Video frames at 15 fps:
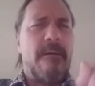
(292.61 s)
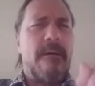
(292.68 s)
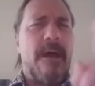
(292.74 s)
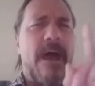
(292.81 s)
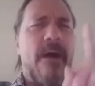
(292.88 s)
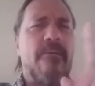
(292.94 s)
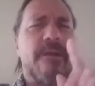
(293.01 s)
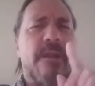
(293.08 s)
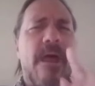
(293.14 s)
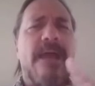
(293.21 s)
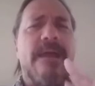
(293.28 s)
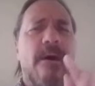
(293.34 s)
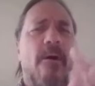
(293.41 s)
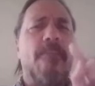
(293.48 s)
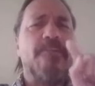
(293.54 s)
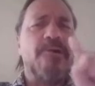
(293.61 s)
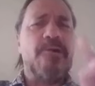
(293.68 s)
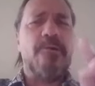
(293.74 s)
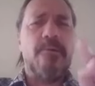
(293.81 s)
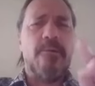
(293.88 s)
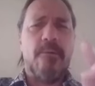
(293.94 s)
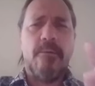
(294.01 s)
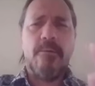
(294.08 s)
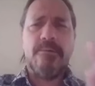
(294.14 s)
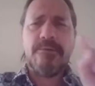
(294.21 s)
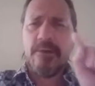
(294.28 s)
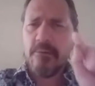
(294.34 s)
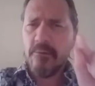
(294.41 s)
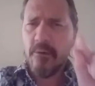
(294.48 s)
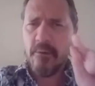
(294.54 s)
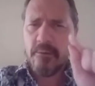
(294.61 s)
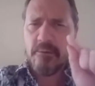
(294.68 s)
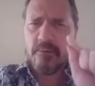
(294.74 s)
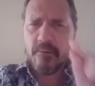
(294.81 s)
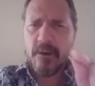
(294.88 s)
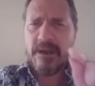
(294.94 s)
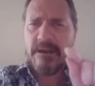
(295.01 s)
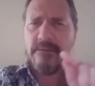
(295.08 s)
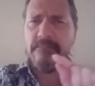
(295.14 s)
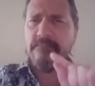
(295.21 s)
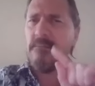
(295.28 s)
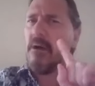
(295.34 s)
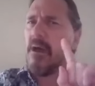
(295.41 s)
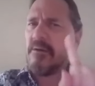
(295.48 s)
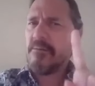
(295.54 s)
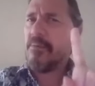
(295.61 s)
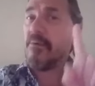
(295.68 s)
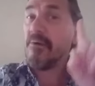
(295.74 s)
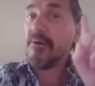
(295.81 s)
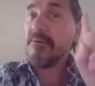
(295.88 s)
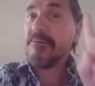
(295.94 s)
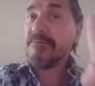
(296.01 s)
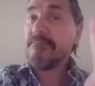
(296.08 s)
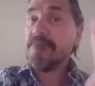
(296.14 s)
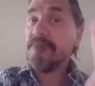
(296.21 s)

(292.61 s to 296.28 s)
How can I help you to grow great entrepreneurs?